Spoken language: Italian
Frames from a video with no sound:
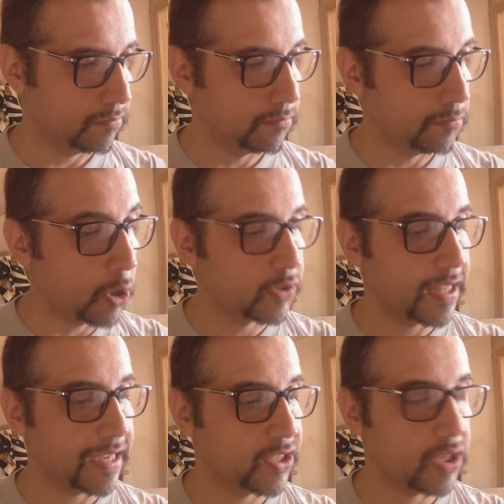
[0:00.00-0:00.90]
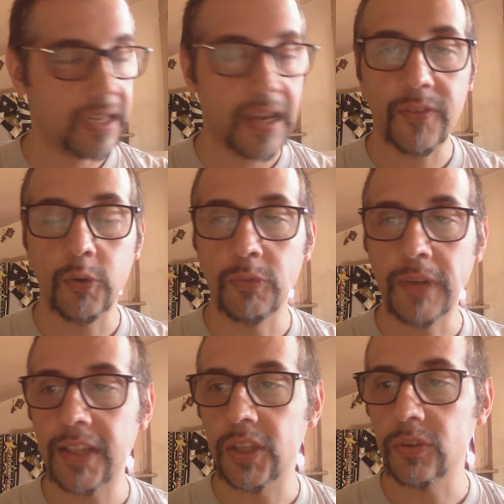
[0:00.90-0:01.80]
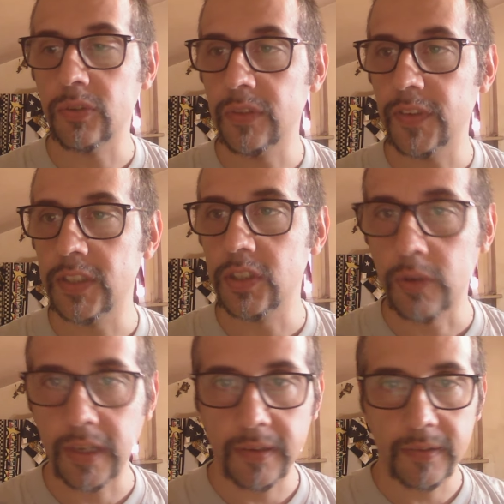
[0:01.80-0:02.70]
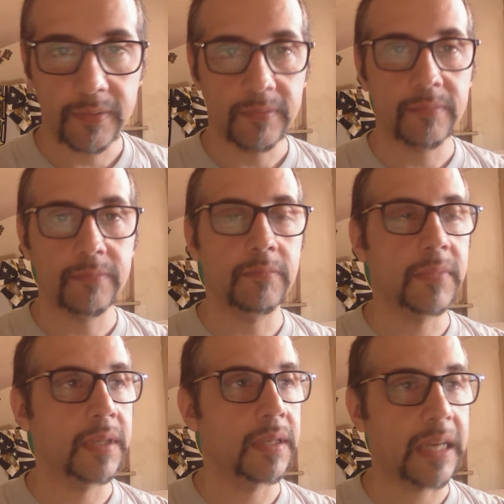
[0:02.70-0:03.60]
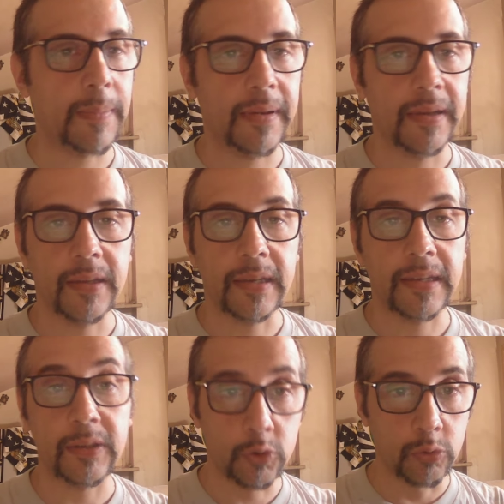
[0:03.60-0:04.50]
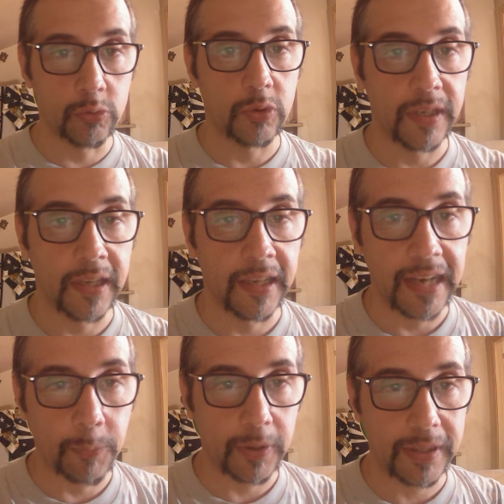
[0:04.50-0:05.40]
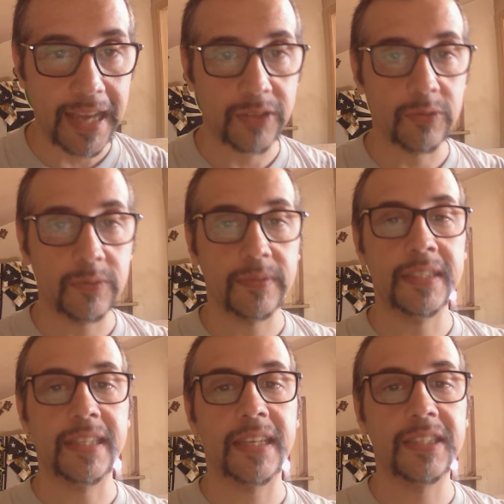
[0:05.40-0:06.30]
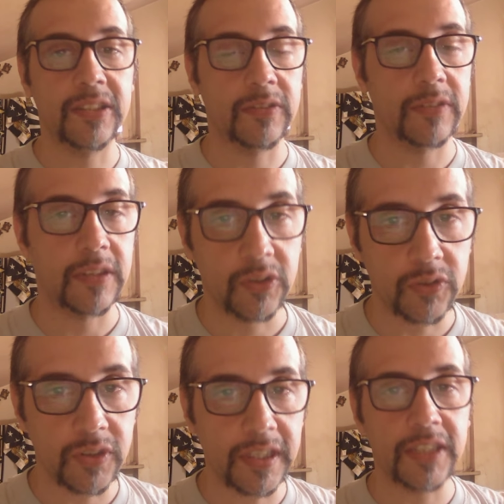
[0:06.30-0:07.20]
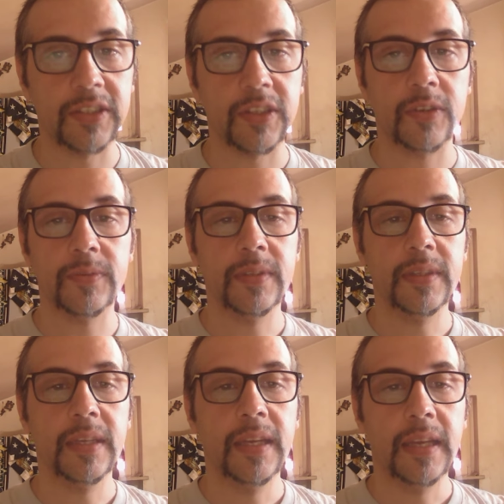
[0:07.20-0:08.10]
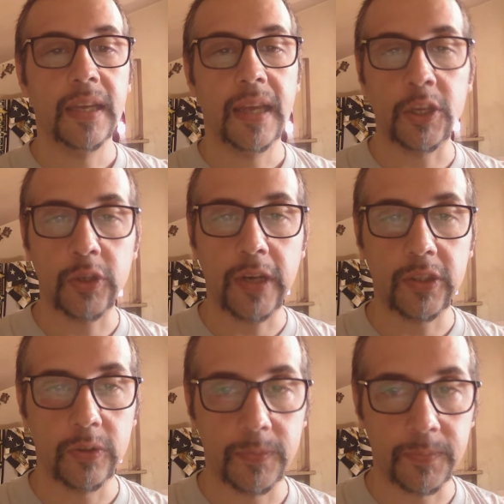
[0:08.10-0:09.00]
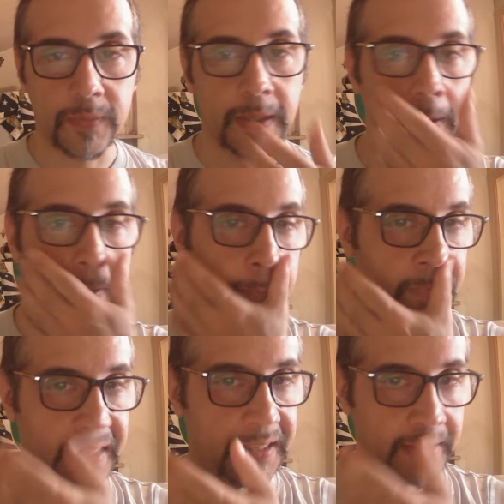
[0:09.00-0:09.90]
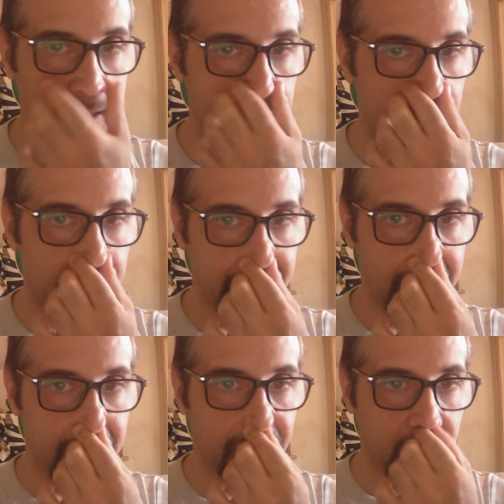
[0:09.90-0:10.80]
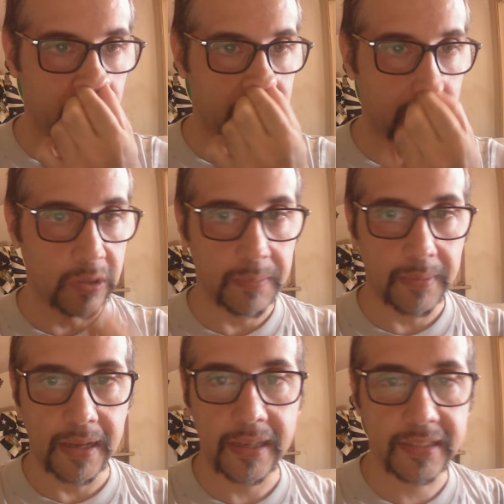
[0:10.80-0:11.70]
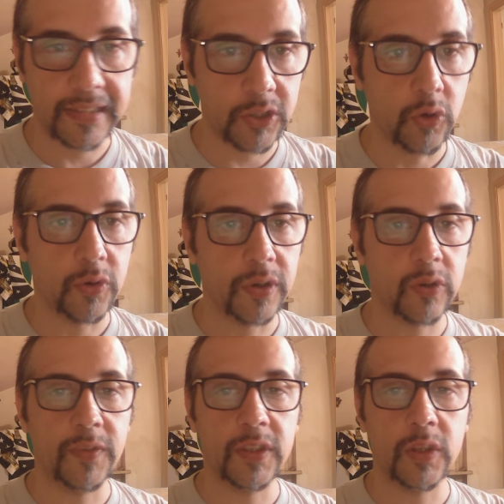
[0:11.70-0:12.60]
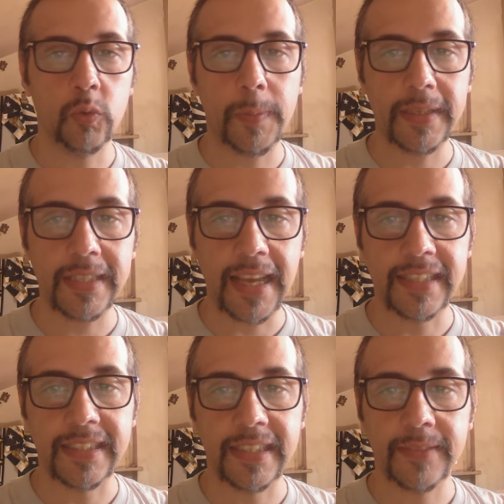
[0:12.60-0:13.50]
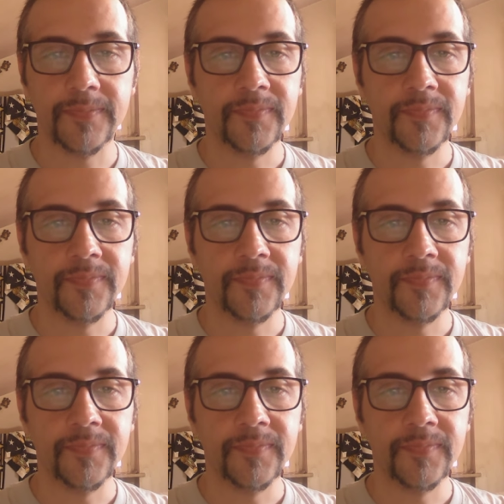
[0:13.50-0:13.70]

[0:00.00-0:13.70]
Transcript: Motta che cercava un altro difensore eh, eh, Giuntoli l'ha portato, il terzino, il terzino sinistro, ha giocato eh, nel, nel, Verona l'ultima stagione con 22 presenze